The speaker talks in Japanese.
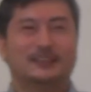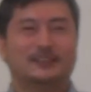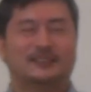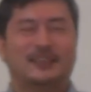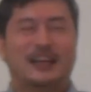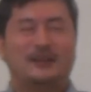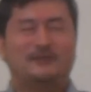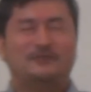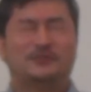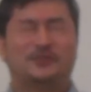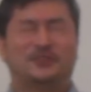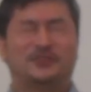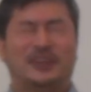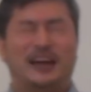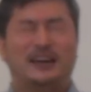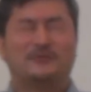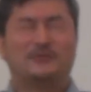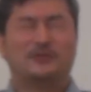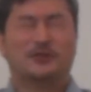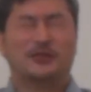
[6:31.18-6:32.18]
スタップ
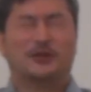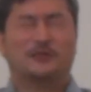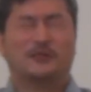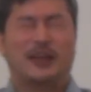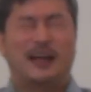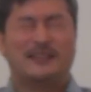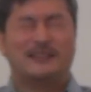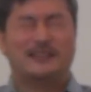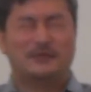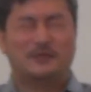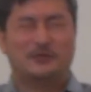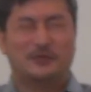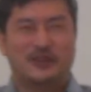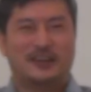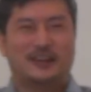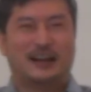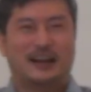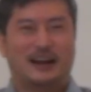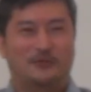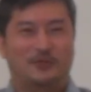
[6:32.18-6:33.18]
細胞でも何でも
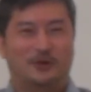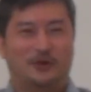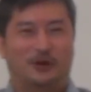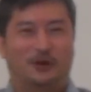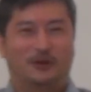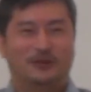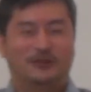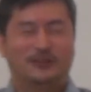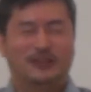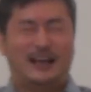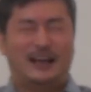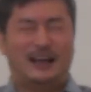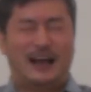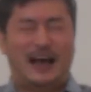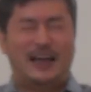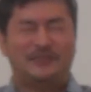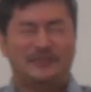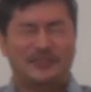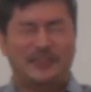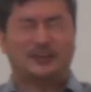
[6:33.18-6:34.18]
いいからもう
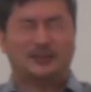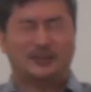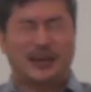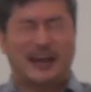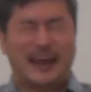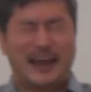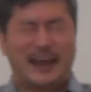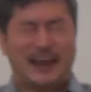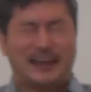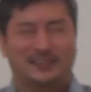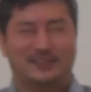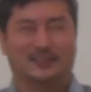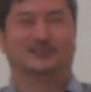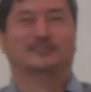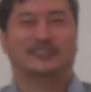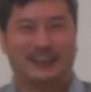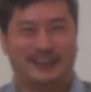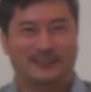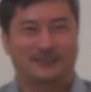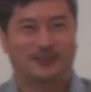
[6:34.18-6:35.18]
会ってくれっ
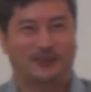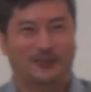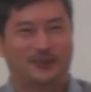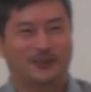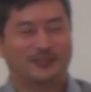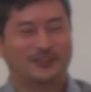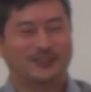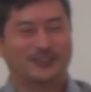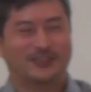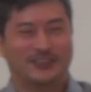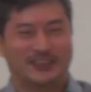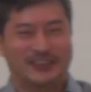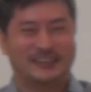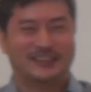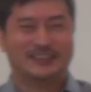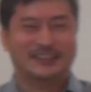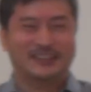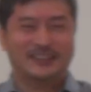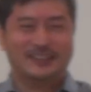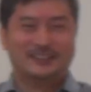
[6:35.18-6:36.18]
てねもう本当に
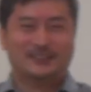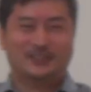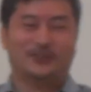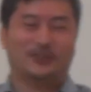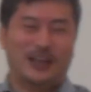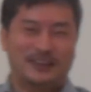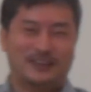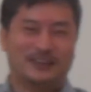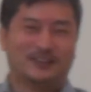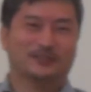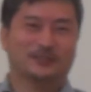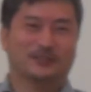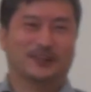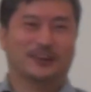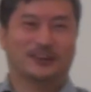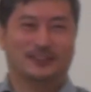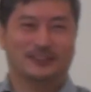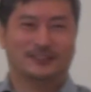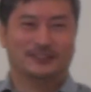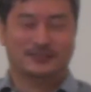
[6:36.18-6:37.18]
そうなってくるわ
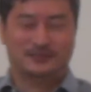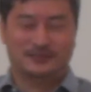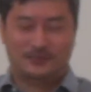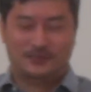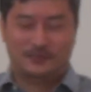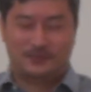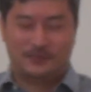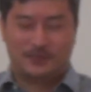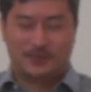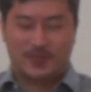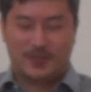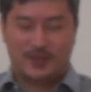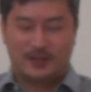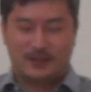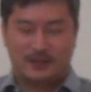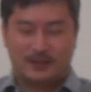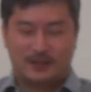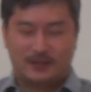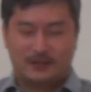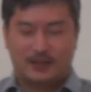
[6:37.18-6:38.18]
けです
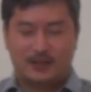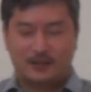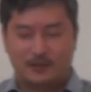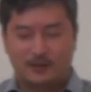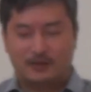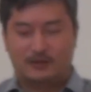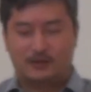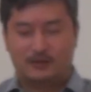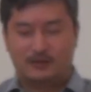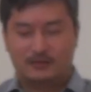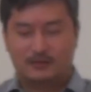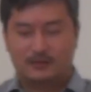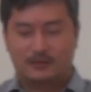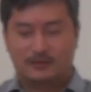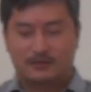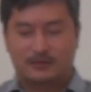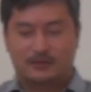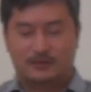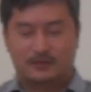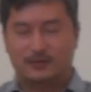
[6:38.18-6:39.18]
でも
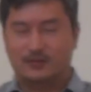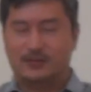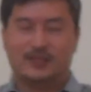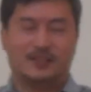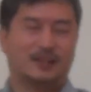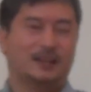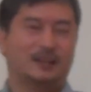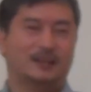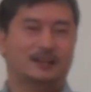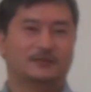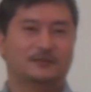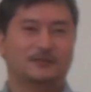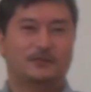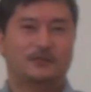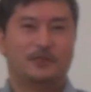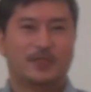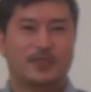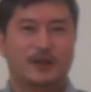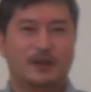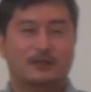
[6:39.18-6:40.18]
そうじゃない
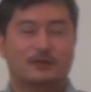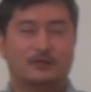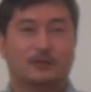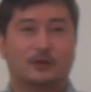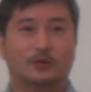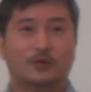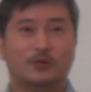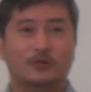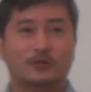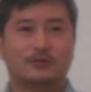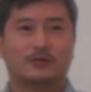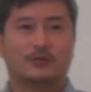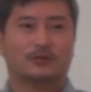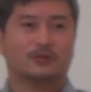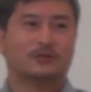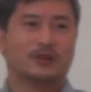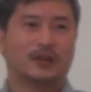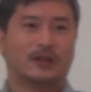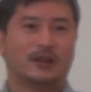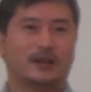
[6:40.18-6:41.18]
戻るこ
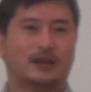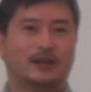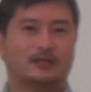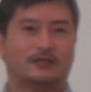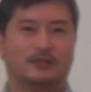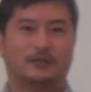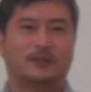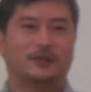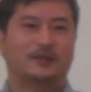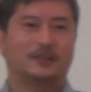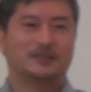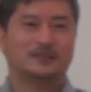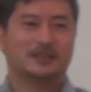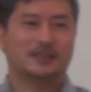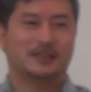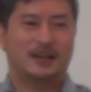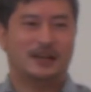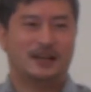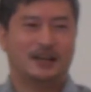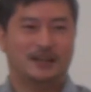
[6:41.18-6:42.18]
とだけが全てじゃ
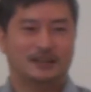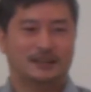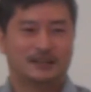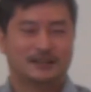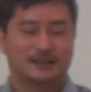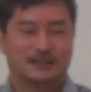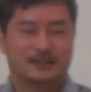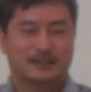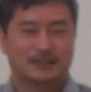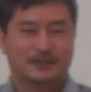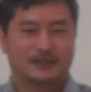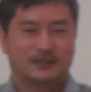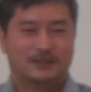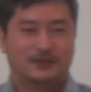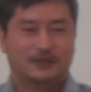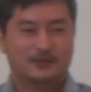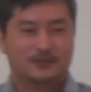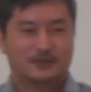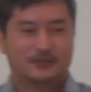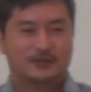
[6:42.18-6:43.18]
ない
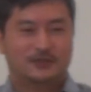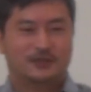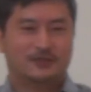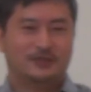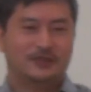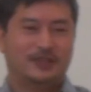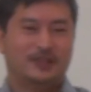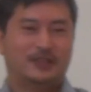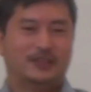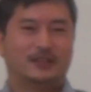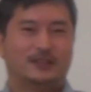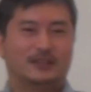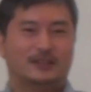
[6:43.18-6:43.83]
本当に